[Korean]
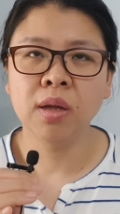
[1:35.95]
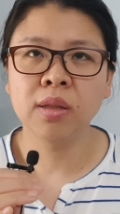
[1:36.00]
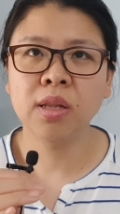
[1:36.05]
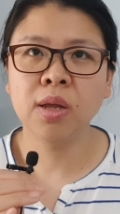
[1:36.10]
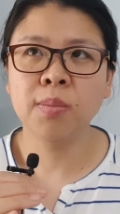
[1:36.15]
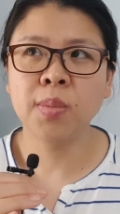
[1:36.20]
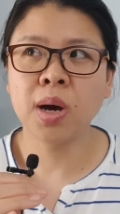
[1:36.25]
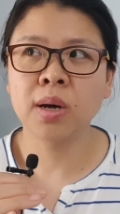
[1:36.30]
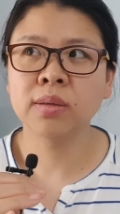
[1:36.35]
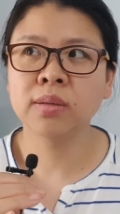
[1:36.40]

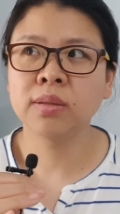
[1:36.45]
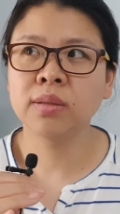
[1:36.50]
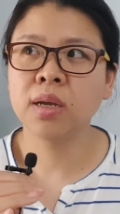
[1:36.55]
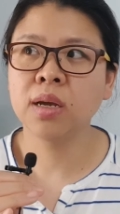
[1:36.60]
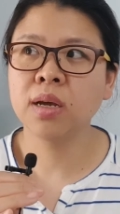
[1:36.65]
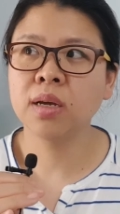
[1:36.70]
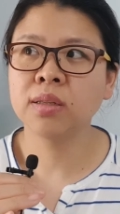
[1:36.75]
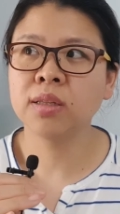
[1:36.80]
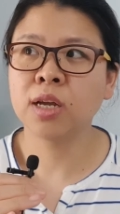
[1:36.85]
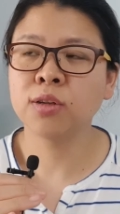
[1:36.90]
근데
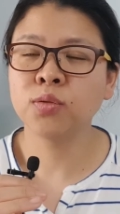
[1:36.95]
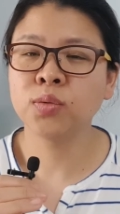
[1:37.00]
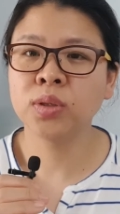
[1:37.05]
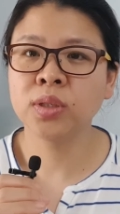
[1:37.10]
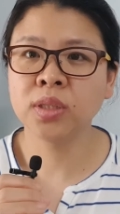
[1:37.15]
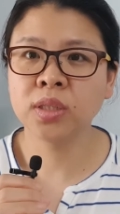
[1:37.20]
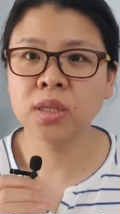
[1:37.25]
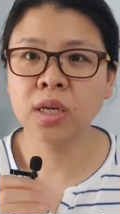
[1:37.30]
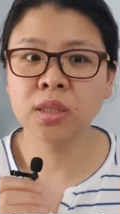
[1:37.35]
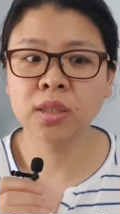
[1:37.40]
막상 나중에
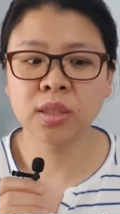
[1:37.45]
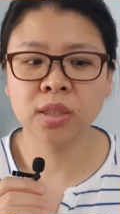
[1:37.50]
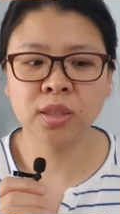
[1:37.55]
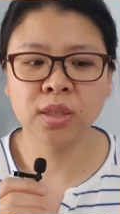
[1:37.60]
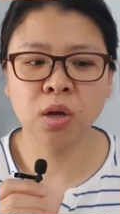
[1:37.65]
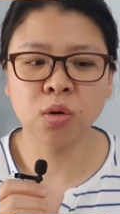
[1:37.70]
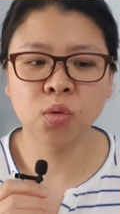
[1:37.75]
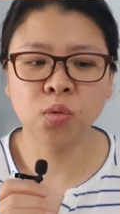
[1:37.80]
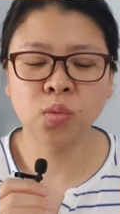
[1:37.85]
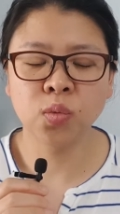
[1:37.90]
시간
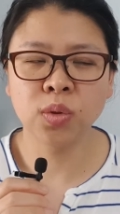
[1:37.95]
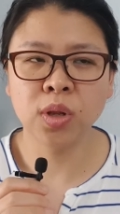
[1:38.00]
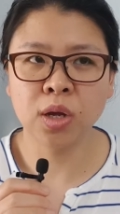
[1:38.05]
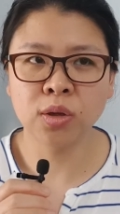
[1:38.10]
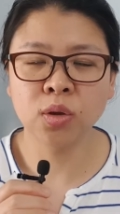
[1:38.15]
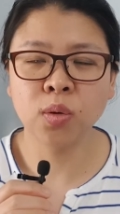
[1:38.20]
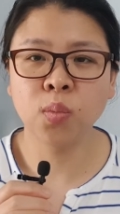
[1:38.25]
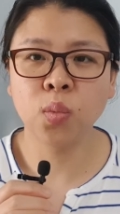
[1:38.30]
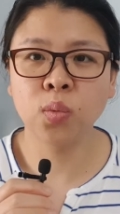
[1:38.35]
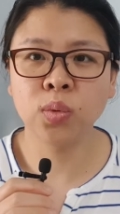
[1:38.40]
지나고
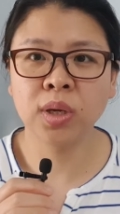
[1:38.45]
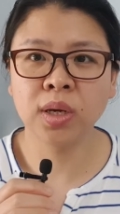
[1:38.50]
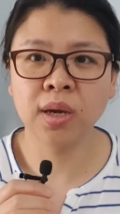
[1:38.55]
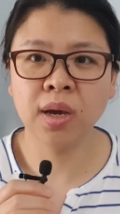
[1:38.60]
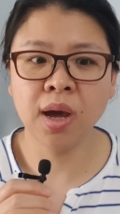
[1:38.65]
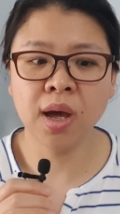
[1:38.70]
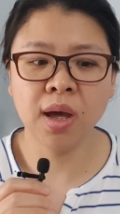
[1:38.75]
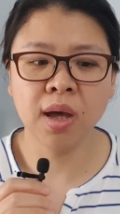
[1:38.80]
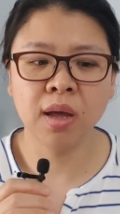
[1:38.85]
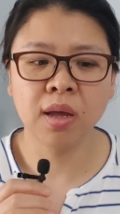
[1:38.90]
나서
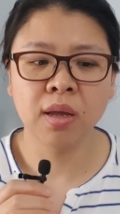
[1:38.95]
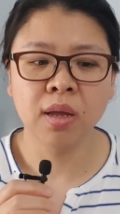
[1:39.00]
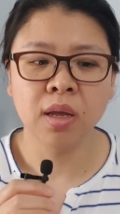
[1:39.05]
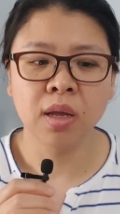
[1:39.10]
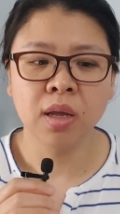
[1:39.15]
보니까